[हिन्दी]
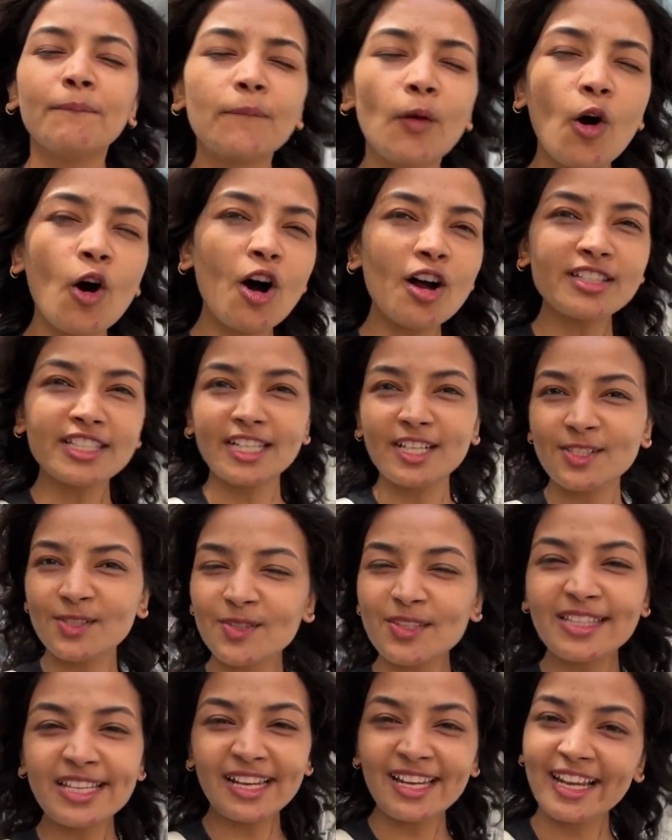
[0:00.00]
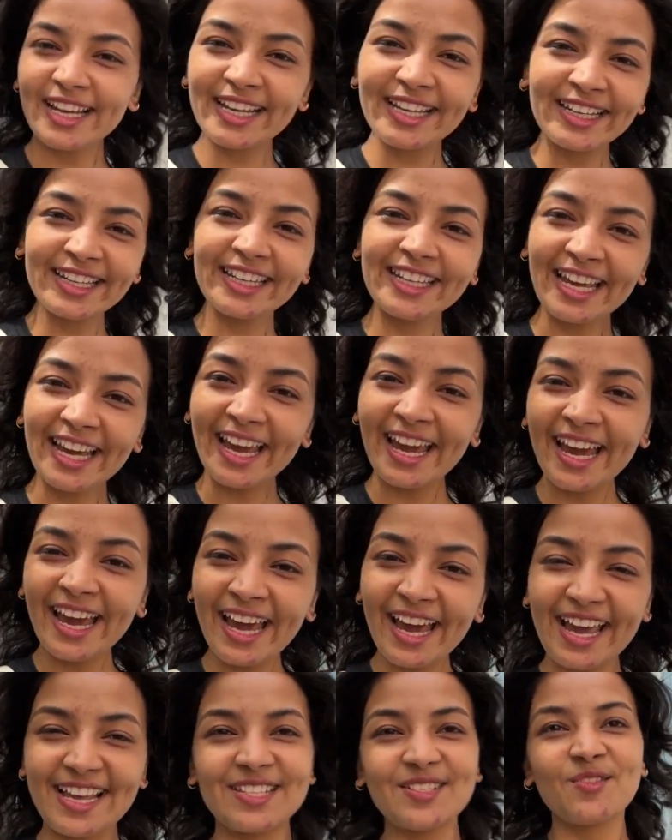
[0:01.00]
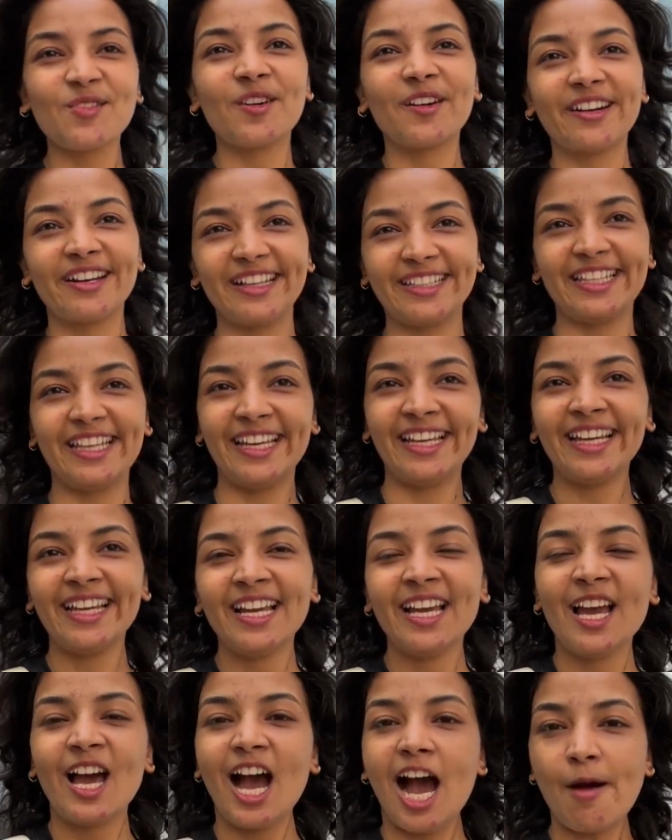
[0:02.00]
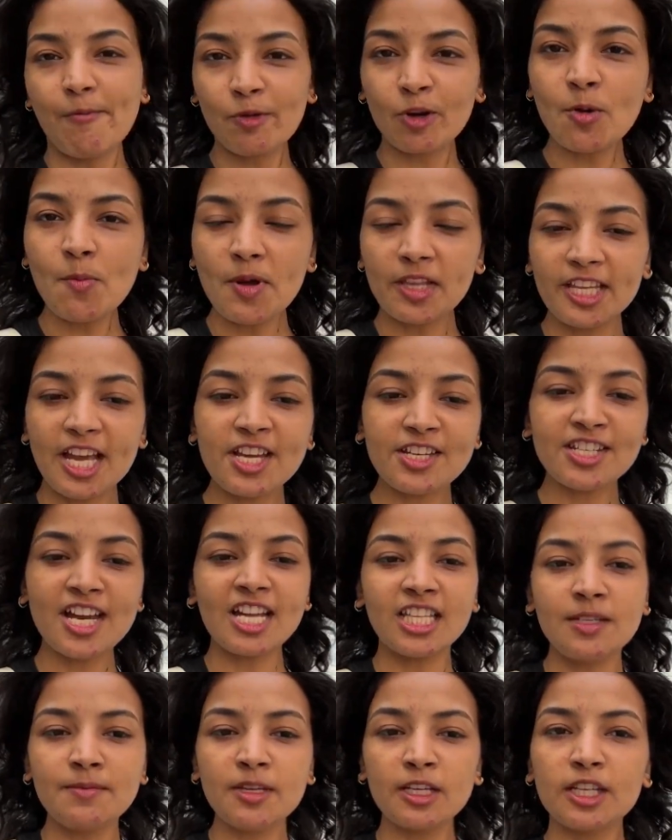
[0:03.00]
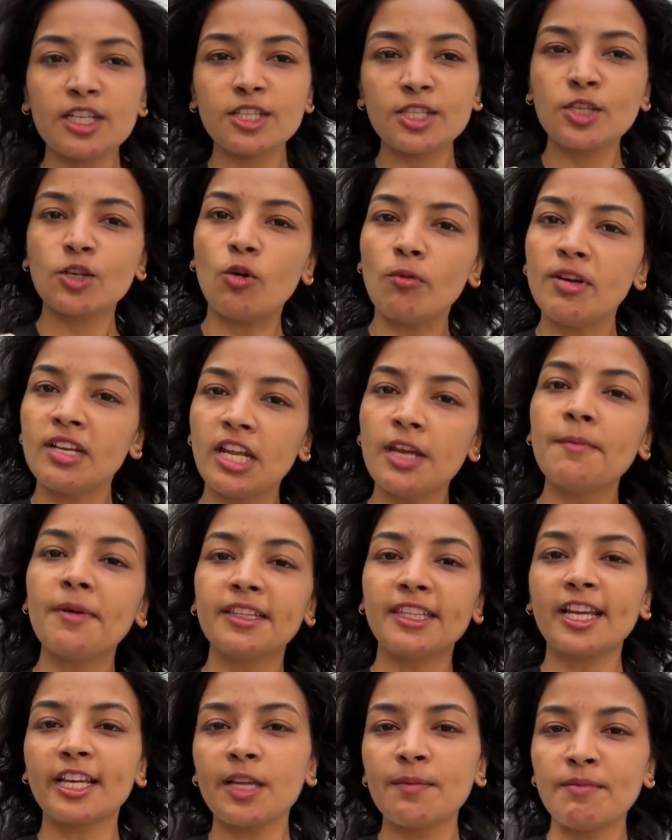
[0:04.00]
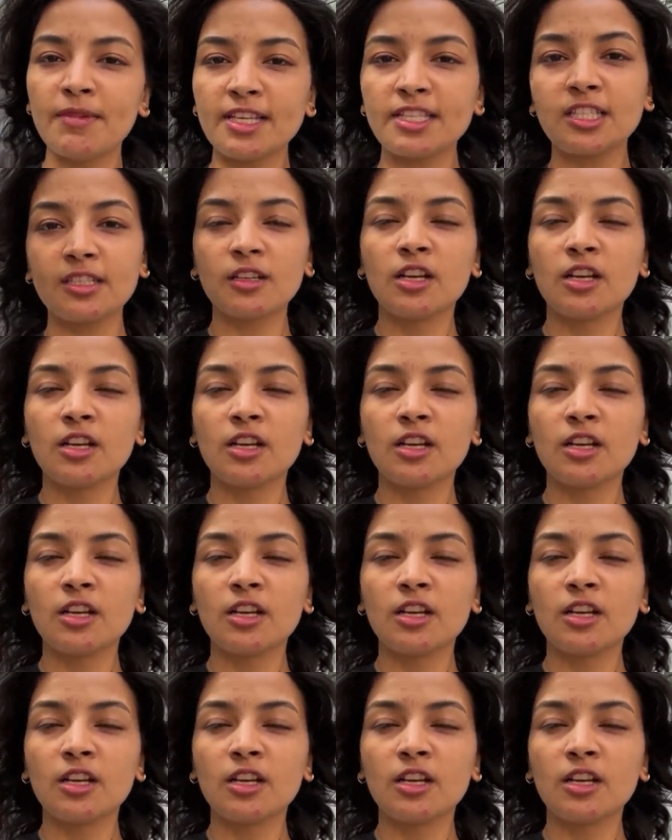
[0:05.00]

बहुत ज़्यादा सुंदर लग रही है ऐसे बोल रहे थे आप लोग को पता है शादी में किसी को भी नहीं पता कि मैं